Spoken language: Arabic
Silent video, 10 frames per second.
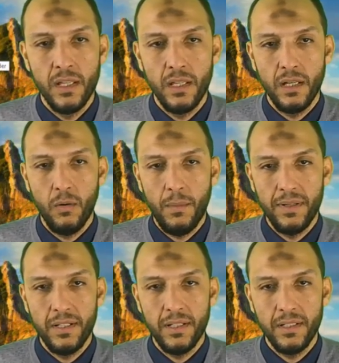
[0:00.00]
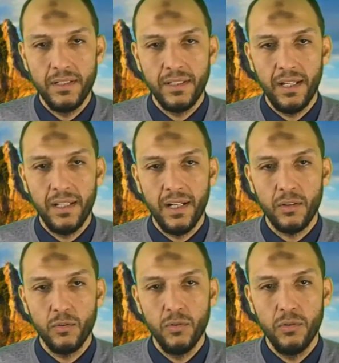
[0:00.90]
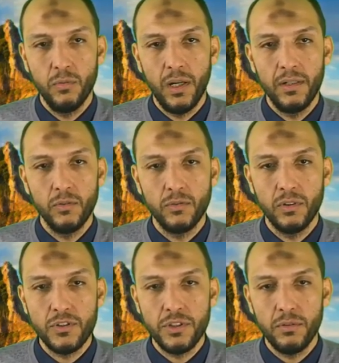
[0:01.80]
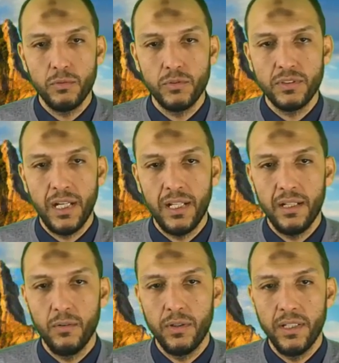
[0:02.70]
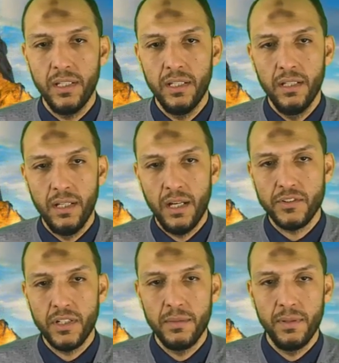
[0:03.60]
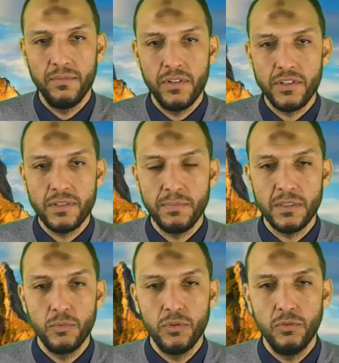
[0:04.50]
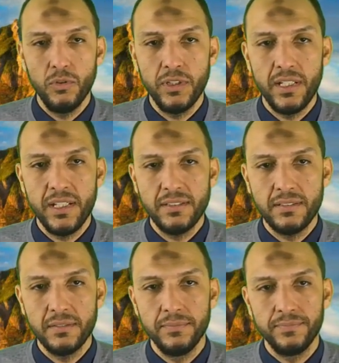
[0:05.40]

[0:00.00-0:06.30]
او عامل ايديت عليه على طول وخليته 12 ودوست على اوكي عشان يبقى الفيرجنز مظبوط وقلت نيكست